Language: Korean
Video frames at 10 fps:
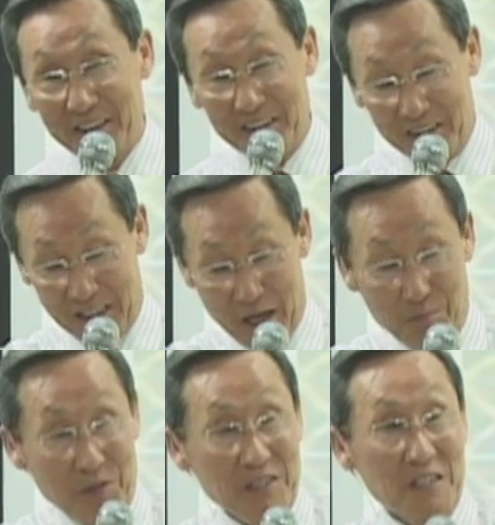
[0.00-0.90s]
그래서
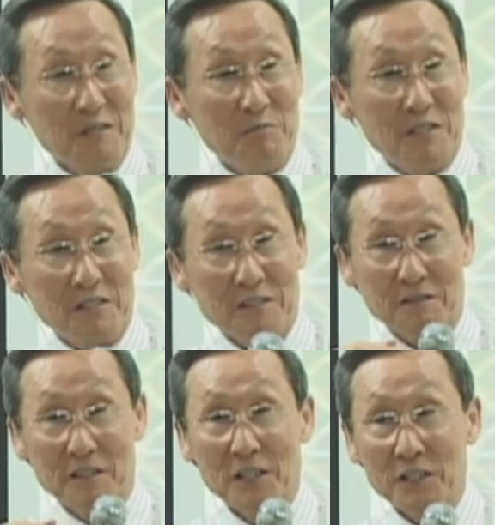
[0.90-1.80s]

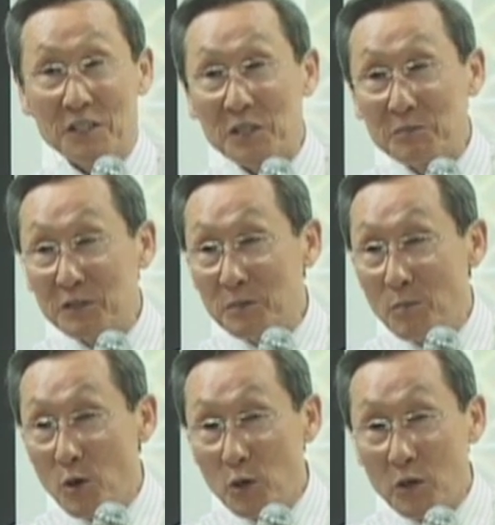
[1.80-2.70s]
에피덜미스를 여러분이
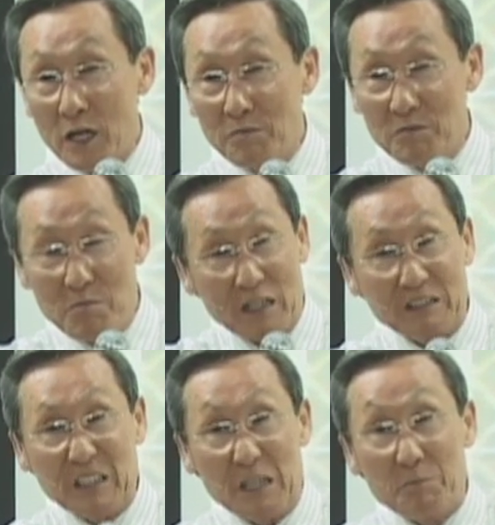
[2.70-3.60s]
목욕 가면 막